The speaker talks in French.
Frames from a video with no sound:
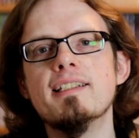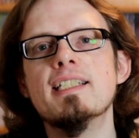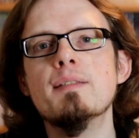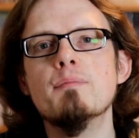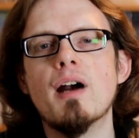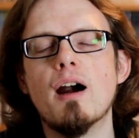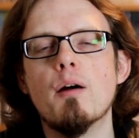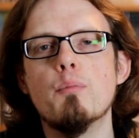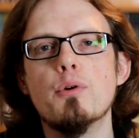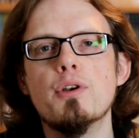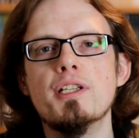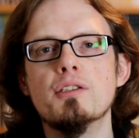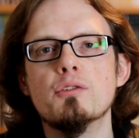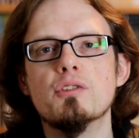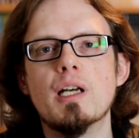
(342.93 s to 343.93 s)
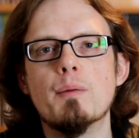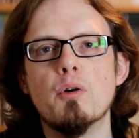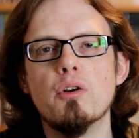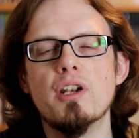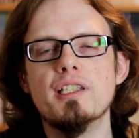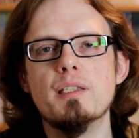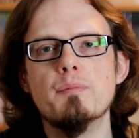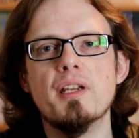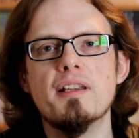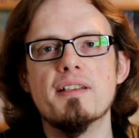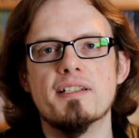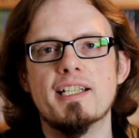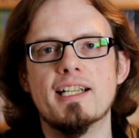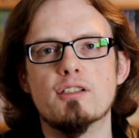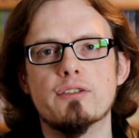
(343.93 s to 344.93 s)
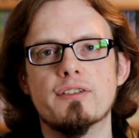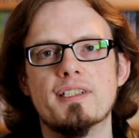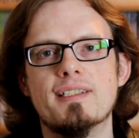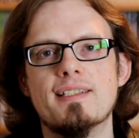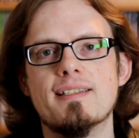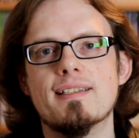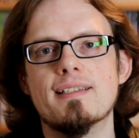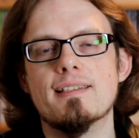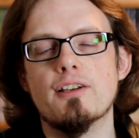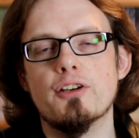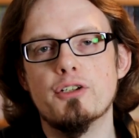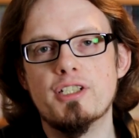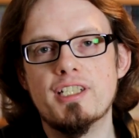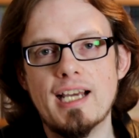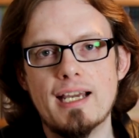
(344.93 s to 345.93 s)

qui m'a rappelé notamment l'animé des années 90, euh,